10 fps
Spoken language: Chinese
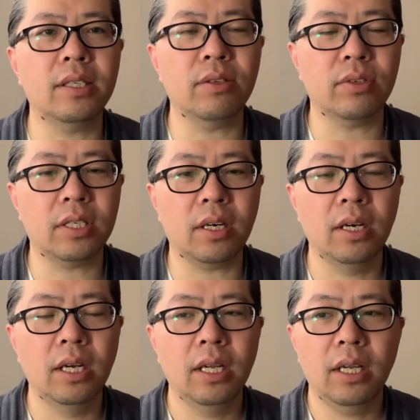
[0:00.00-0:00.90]
这种事儿，
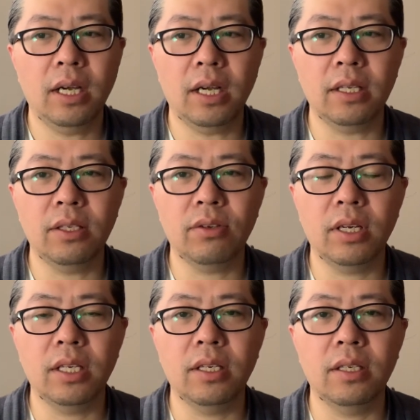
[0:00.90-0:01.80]
啊，你说
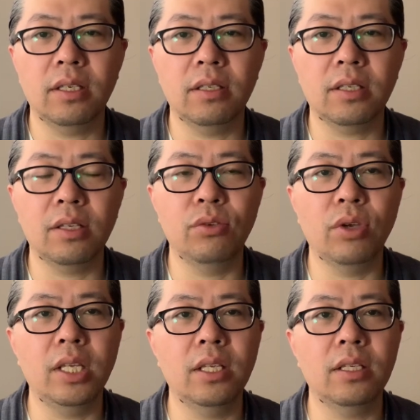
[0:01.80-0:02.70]
这些很
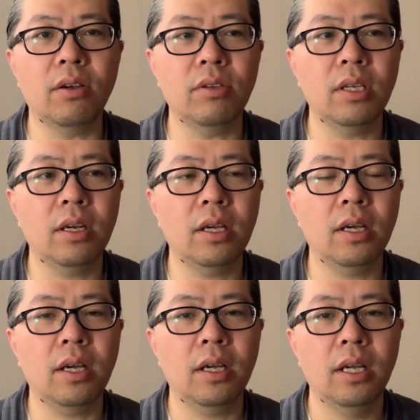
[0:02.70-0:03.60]
玄奇的小精灵
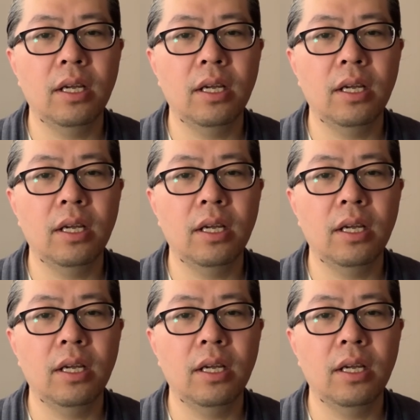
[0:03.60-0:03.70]
啊，